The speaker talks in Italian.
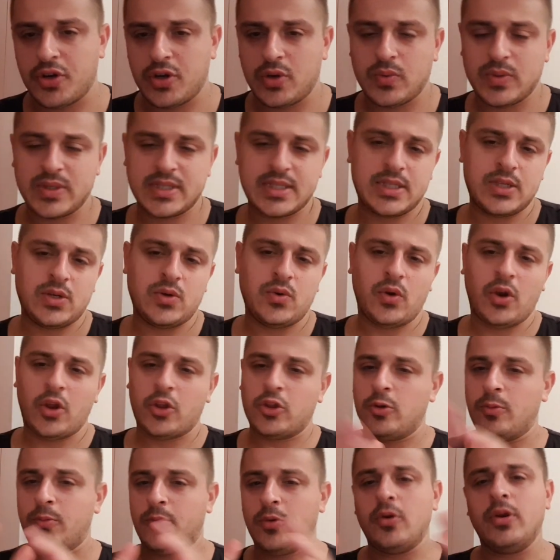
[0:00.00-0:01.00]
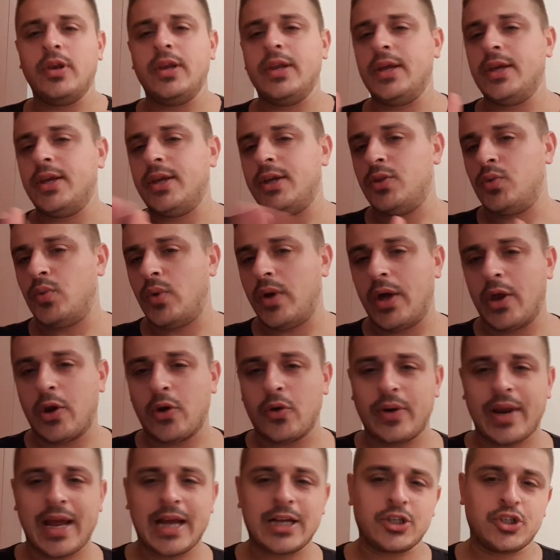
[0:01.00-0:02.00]
in queste ore dopo gli, i due
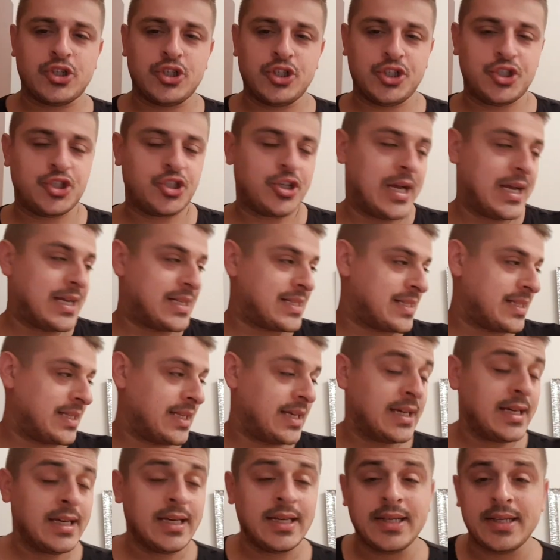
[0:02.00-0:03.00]
erroracci di Scesni